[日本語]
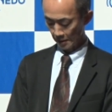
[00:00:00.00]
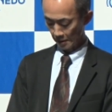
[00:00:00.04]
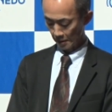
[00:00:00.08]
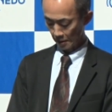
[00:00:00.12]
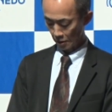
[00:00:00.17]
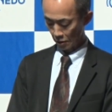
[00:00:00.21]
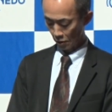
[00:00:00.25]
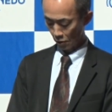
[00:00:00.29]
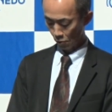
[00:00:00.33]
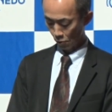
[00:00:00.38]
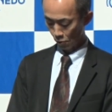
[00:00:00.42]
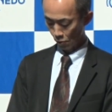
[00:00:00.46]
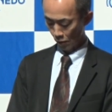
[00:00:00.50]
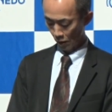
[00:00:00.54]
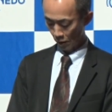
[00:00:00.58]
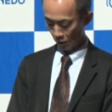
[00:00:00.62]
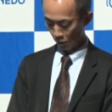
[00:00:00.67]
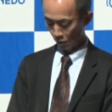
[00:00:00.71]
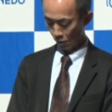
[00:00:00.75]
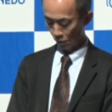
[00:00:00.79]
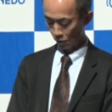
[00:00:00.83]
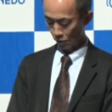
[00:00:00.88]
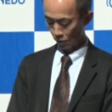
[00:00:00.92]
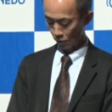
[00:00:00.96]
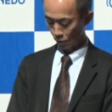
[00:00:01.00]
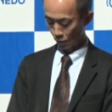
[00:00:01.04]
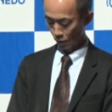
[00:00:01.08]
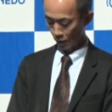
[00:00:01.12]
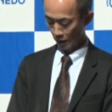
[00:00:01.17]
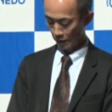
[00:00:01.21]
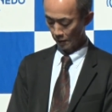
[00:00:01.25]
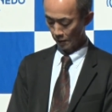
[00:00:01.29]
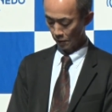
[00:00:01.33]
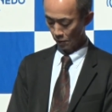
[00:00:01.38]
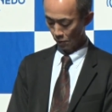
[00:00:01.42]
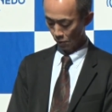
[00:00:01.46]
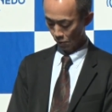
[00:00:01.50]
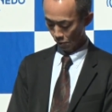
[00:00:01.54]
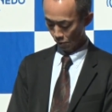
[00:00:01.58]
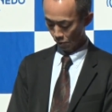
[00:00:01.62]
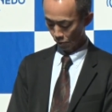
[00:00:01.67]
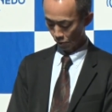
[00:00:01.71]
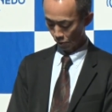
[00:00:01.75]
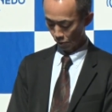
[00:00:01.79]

事業へのご活用